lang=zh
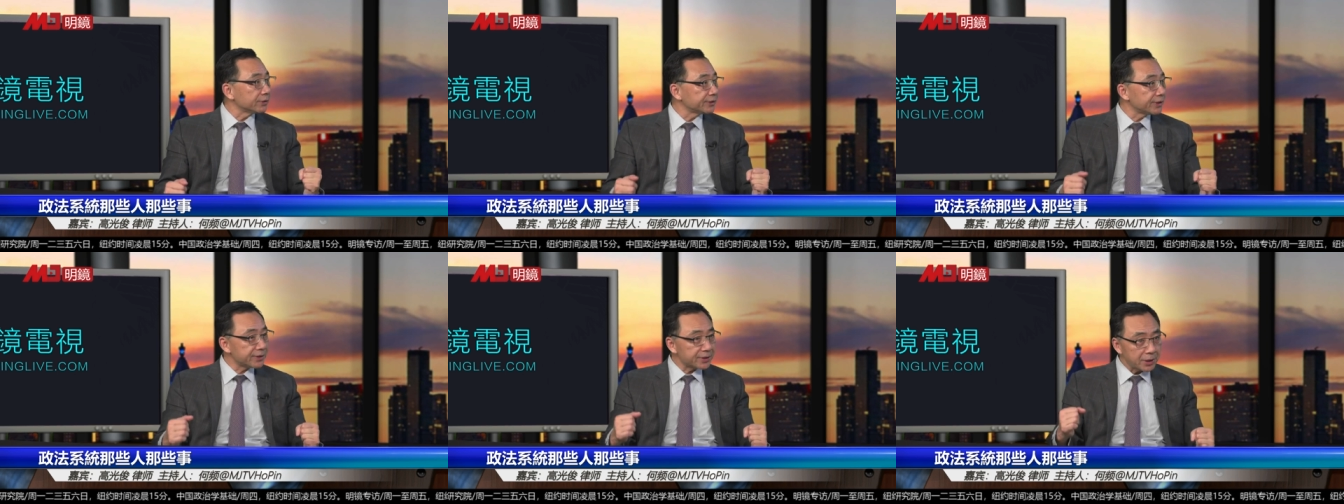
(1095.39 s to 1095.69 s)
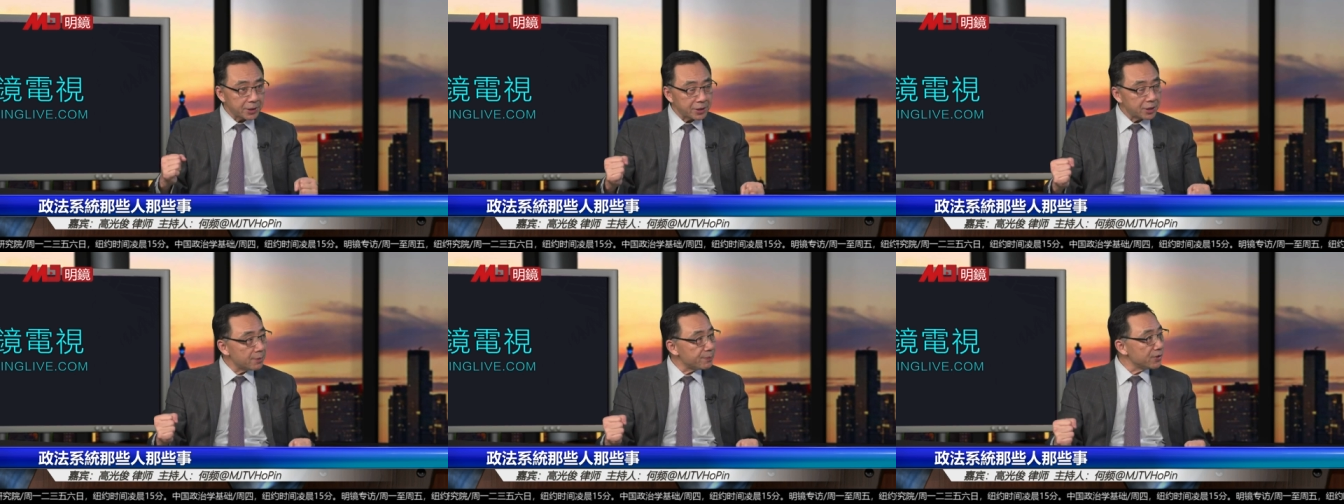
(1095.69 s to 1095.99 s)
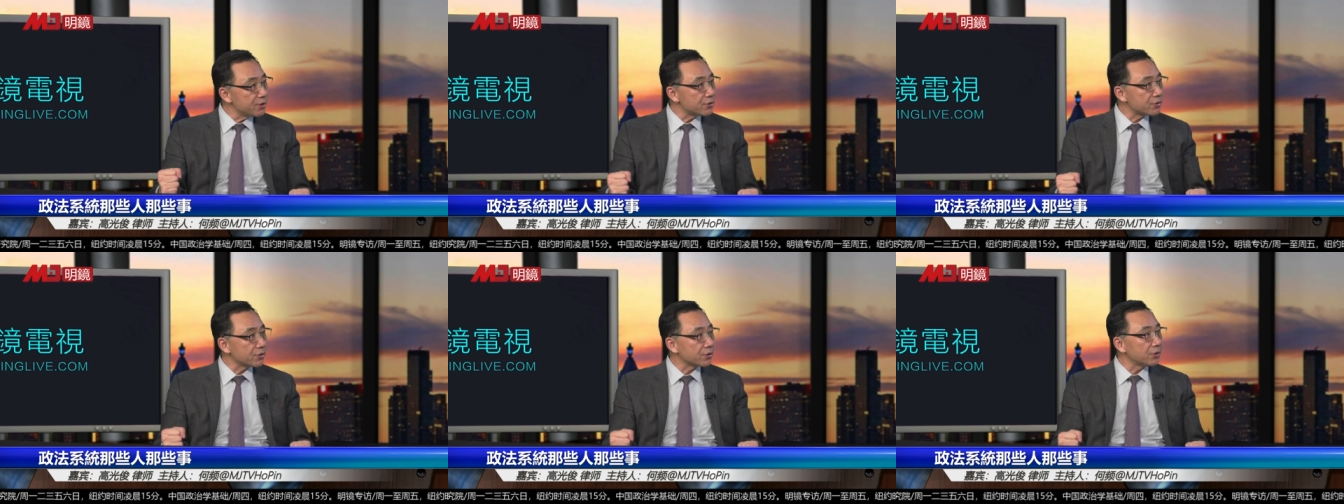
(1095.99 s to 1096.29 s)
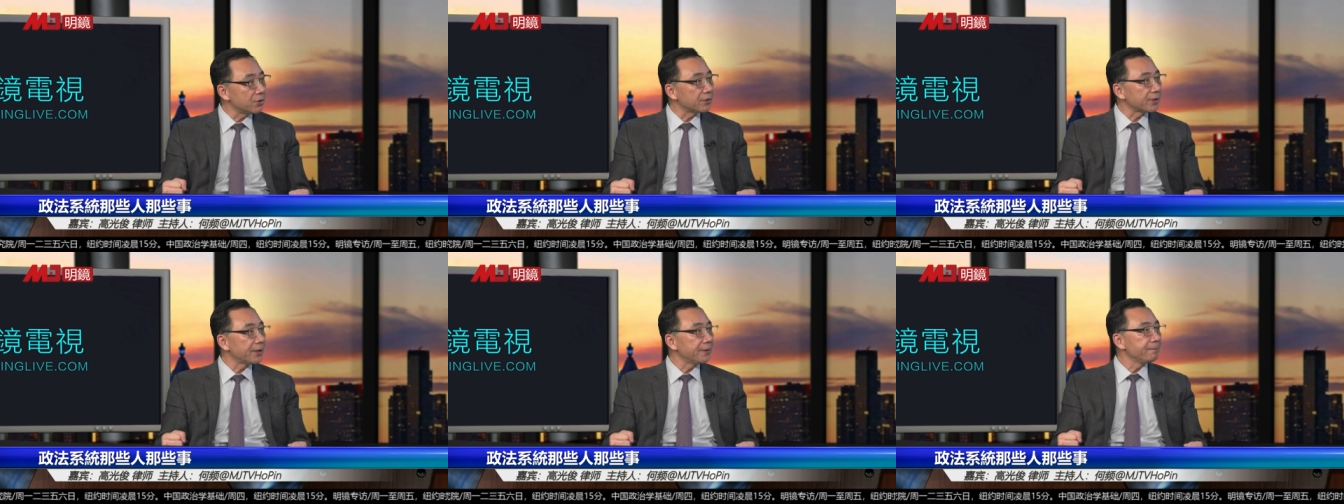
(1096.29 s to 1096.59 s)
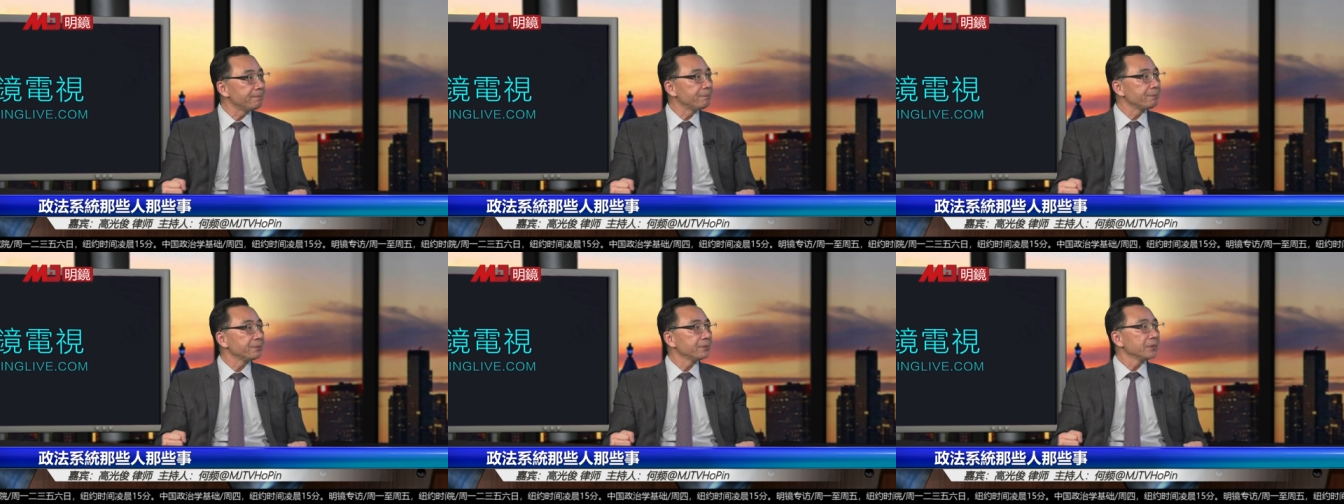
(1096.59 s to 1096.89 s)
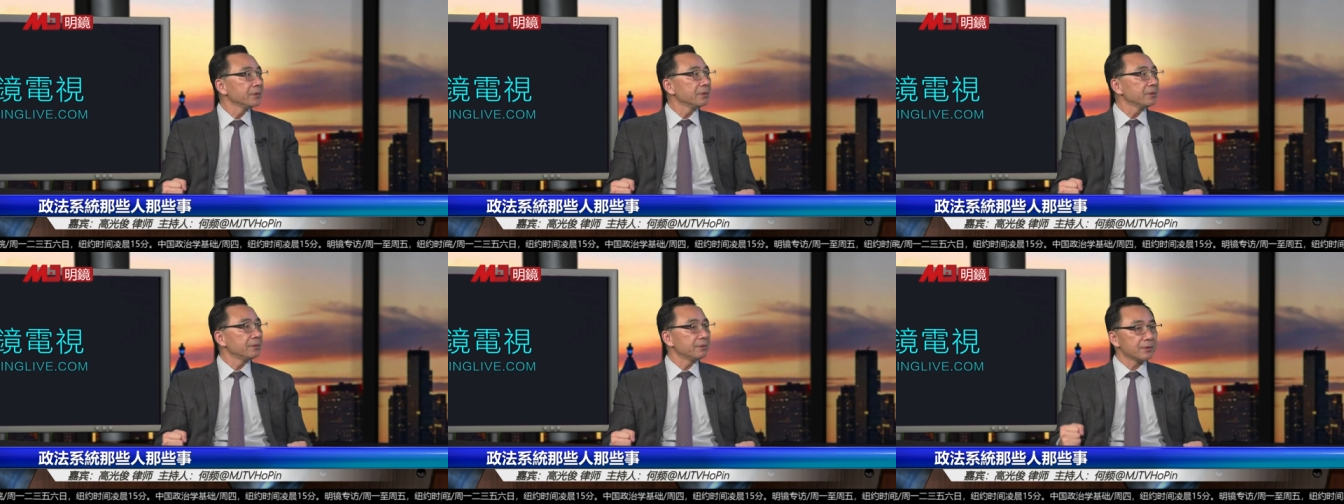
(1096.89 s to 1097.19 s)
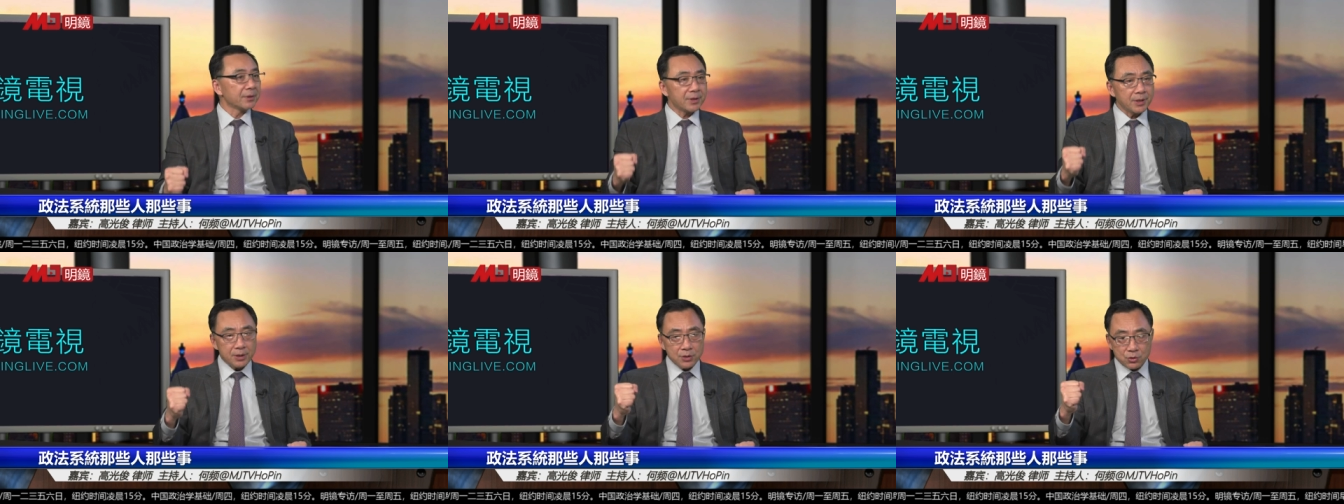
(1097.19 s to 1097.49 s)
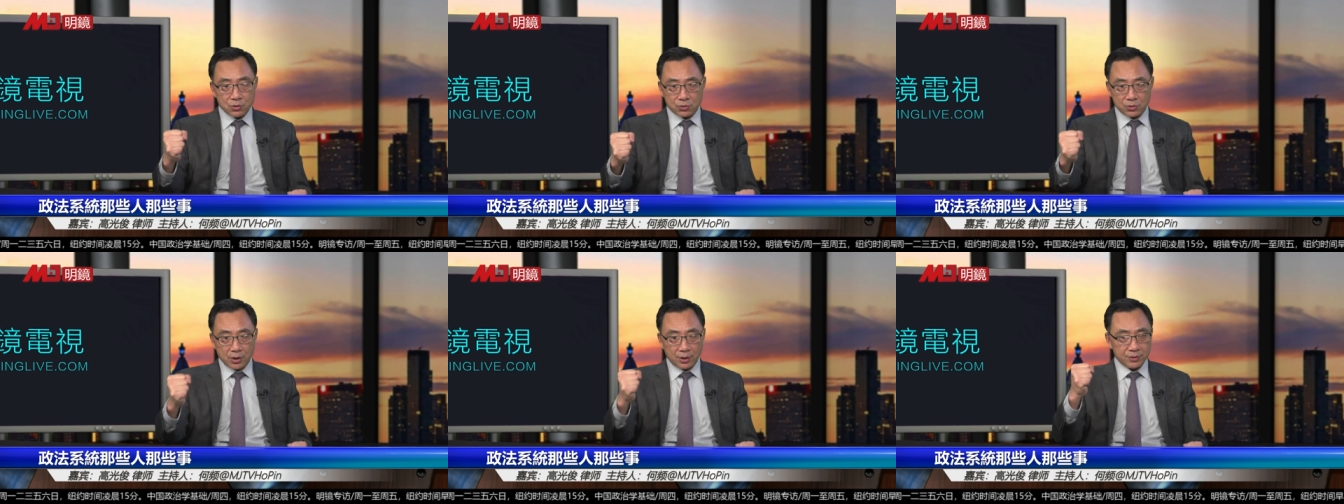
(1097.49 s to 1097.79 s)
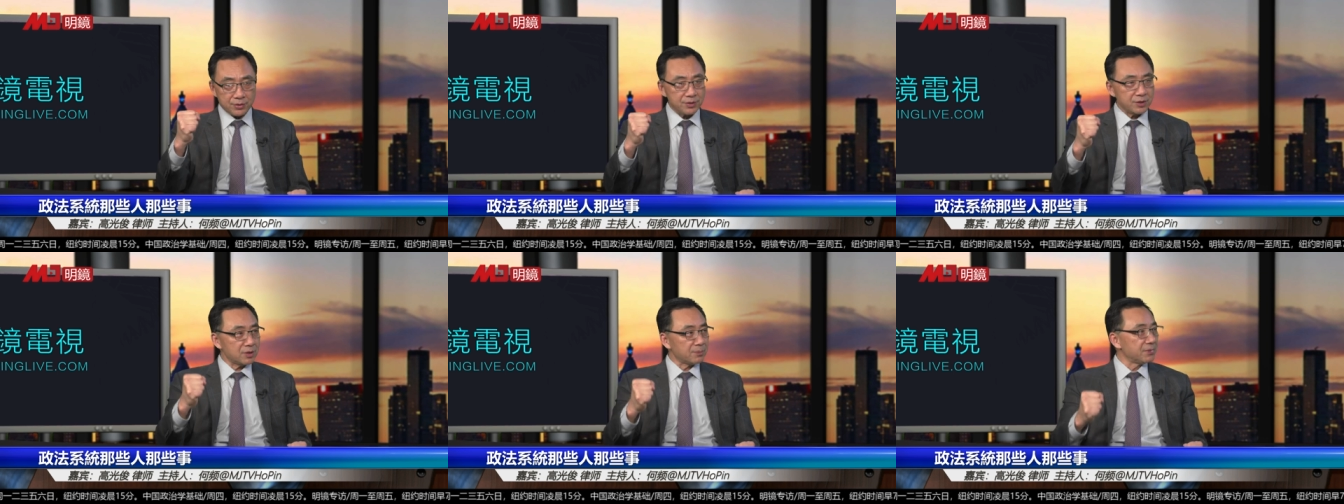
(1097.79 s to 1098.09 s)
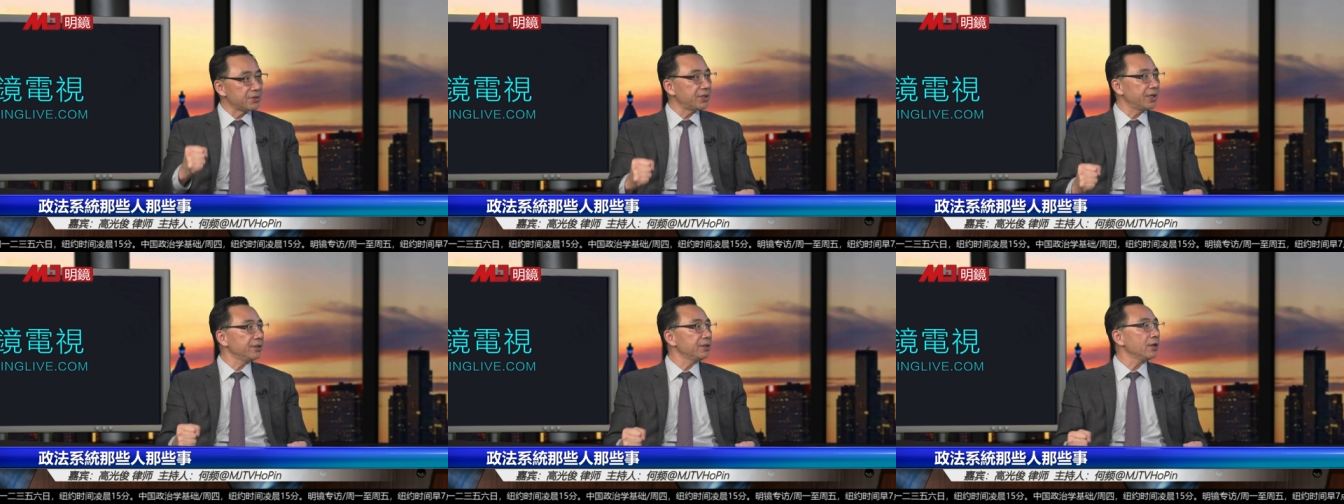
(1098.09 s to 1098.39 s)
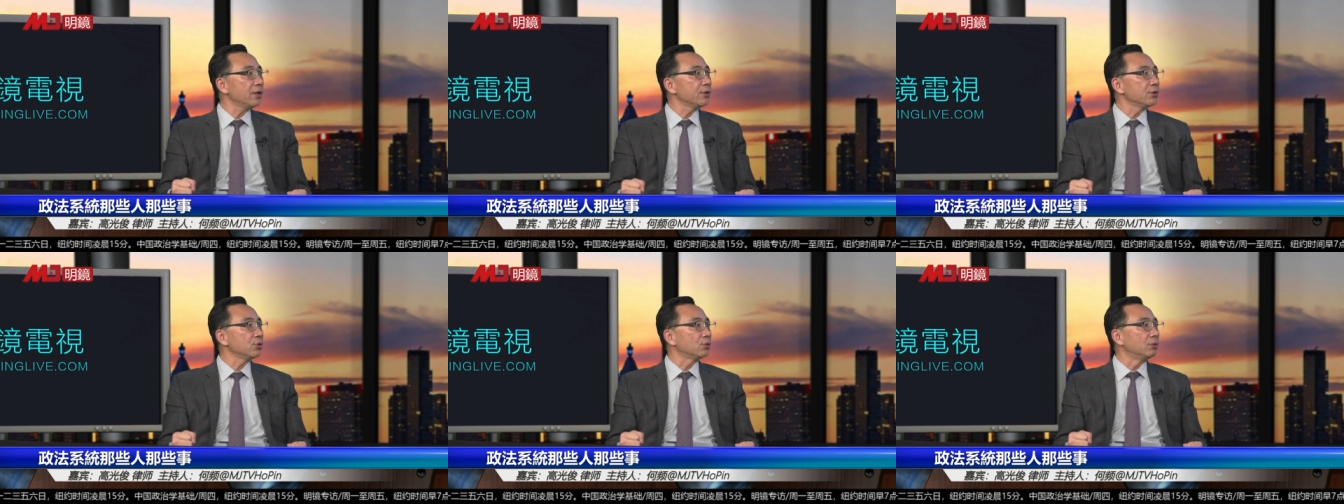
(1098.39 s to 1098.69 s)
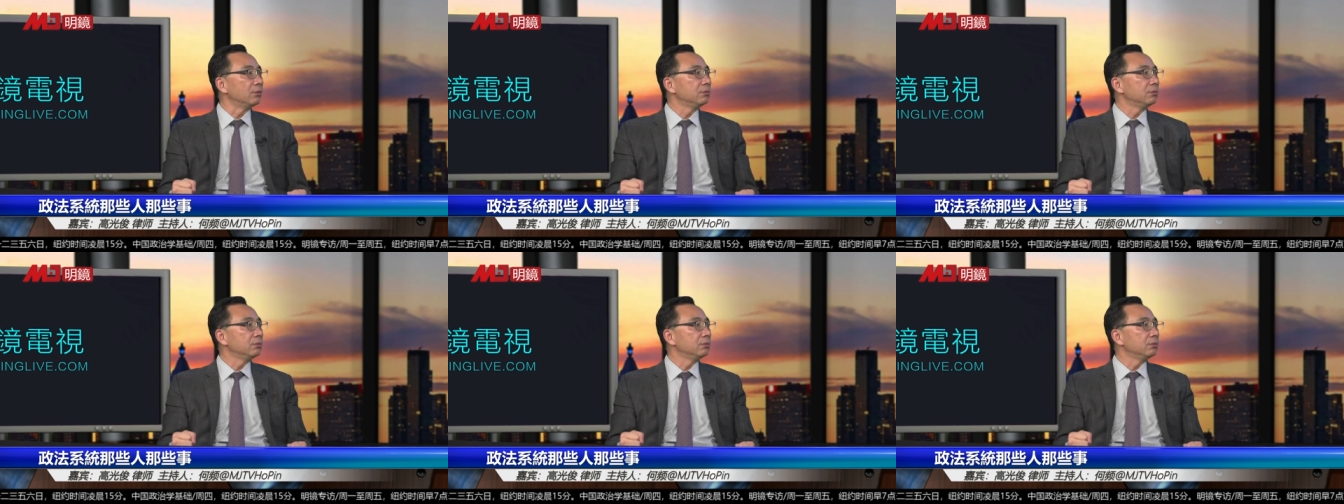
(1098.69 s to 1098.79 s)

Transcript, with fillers: 在和平时候呢，更需要的是你们天天要用。